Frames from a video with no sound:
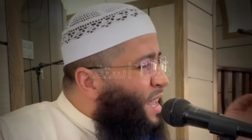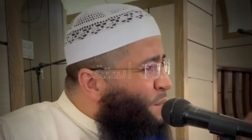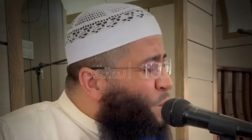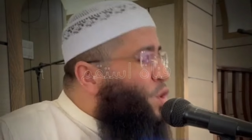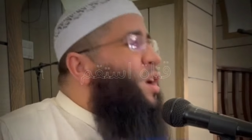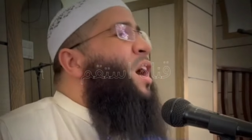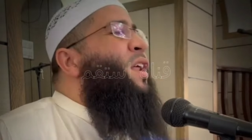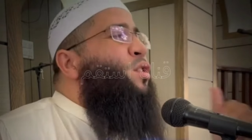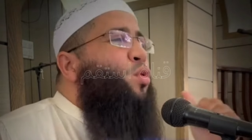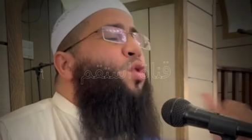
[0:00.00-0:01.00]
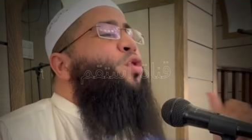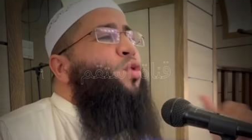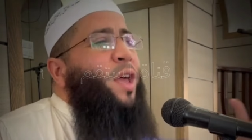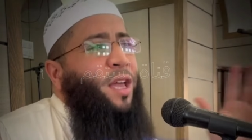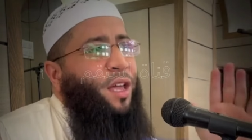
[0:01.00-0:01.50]
منكرات
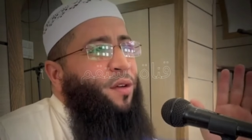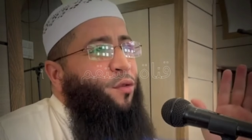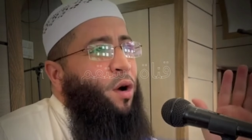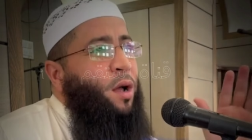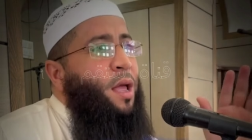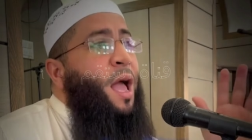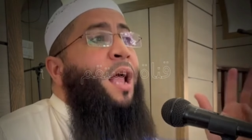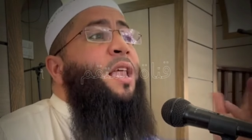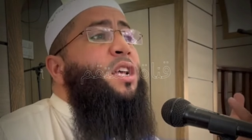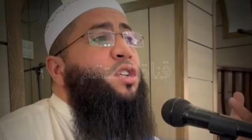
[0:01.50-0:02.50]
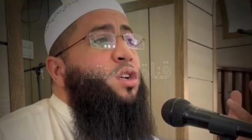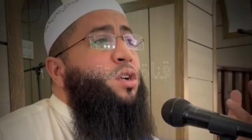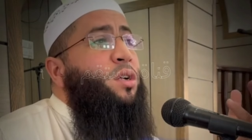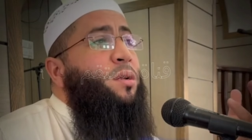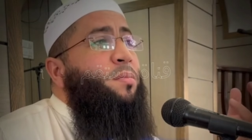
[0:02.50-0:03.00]
كلنا يعرفها علاش
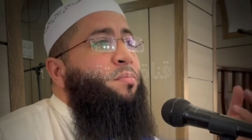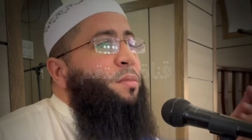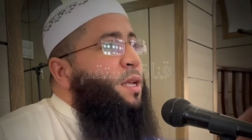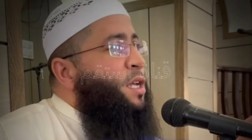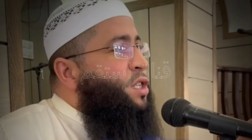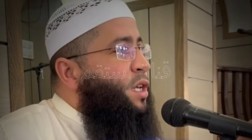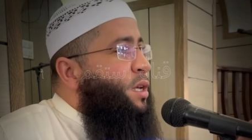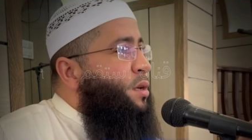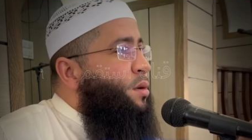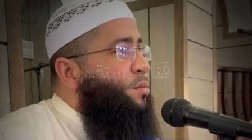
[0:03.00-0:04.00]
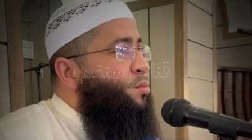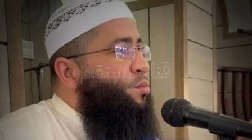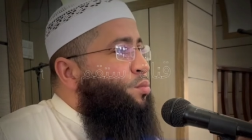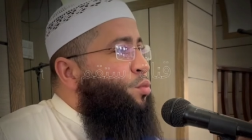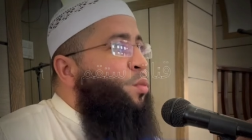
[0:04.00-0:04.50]
من أجل
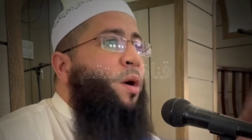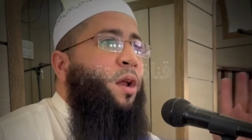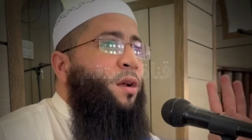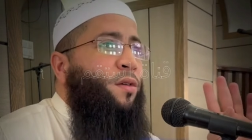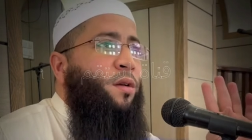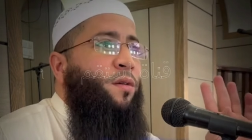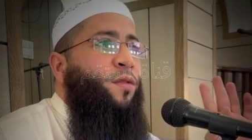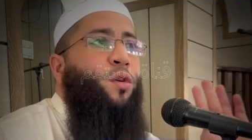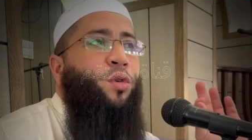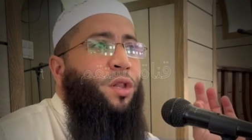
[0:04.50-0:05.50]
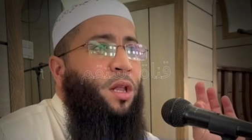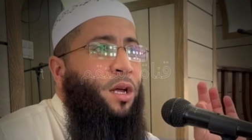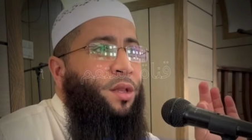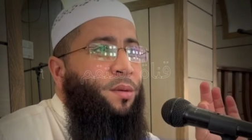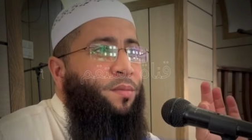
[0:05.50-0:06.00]
مباراة في كرة
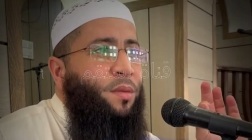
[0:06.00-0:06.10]
القدم